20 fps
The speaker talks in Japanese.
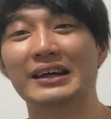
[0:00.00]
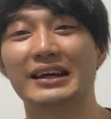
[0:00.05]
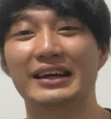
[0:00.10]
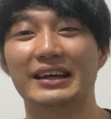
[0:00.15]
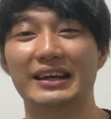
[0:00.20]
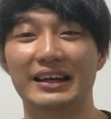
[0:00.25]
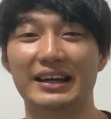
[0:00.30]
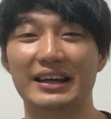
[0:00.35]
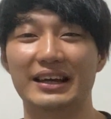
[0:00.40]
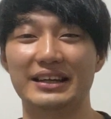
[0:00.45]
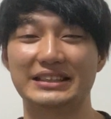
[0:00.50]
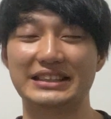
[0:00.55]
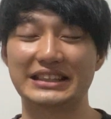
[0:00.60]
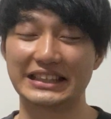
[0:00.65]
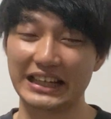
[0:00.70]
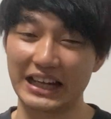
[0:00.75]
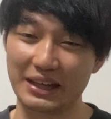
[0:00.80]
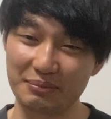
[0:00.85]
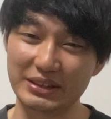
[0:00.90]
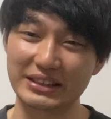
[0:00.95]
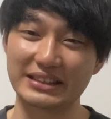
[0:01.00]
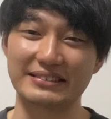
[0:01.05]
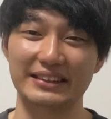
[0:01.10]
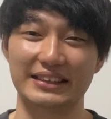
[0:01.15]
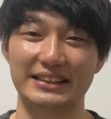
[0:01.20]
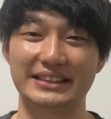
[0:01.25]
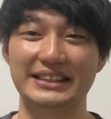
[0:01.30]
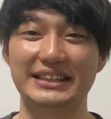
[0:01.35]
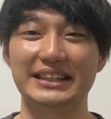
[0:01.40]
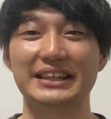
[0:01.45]
えー、試合見て
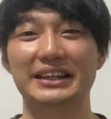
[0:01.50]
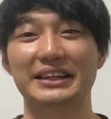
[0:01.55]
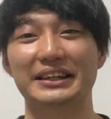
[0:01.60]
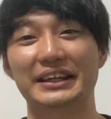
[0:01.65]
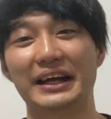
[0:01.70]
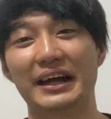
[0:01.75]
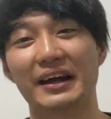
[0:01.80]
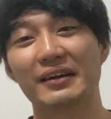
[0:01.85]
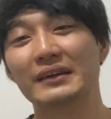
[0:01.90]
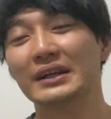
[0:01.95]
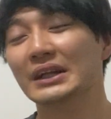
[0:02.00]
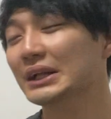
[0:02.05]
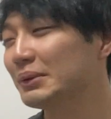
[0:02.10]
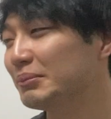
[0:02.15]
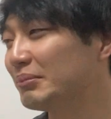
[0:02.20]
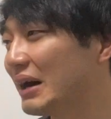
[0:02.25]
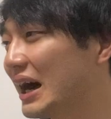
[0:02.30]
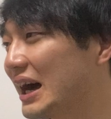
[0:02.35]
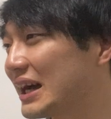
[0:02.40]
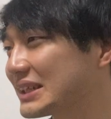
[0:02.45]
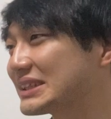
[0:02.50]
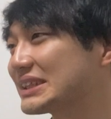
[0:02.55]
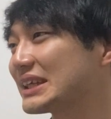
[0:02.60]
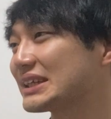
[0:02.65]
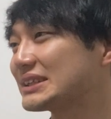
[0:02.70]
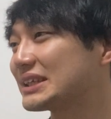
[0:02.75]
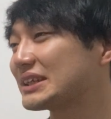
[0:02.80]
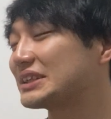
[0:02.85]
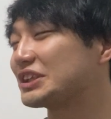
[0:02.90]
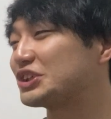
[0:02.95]
たりしてたんで、まあ、明日、明
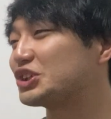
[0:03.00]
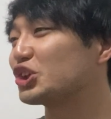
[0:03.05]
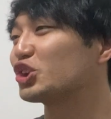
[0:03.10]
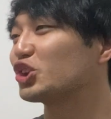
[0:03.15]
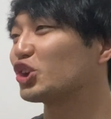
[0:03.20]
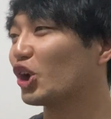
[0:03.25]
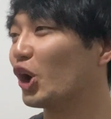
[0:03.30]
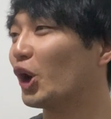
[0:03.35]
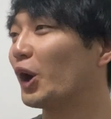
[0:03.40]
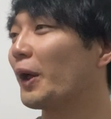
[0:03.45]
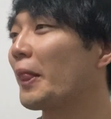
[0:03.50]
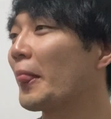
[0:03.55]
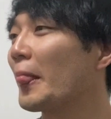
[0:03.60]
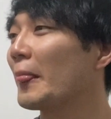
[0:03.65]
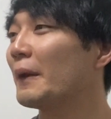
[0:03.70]
後日ちょっと、